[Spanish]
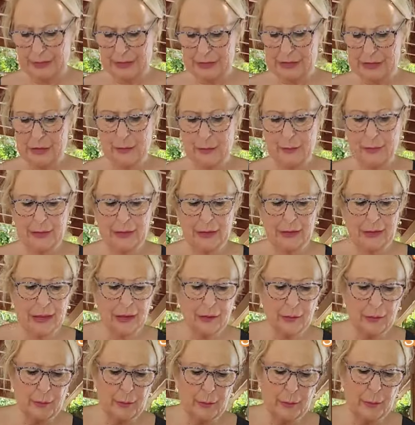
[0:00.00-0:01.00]

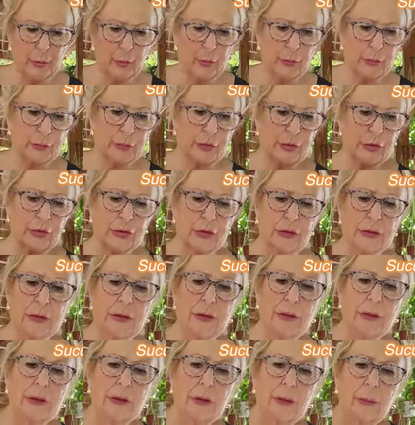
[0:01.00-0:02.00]
Echeveria BUMS,
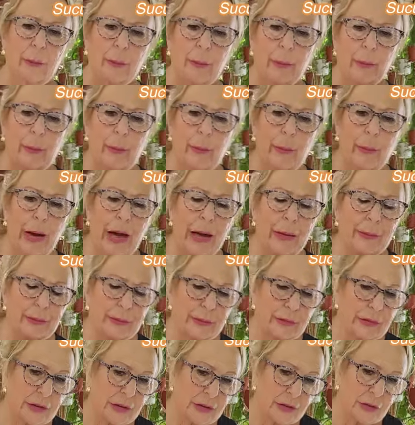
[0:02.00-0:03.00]

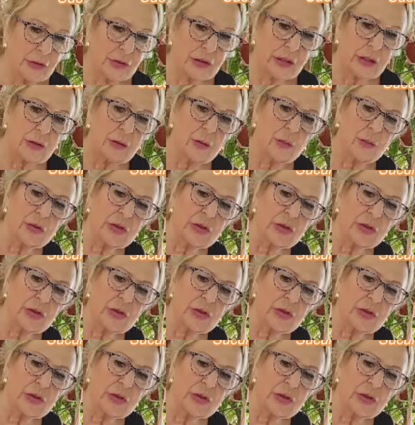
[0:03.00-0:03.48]
BAMS, no sé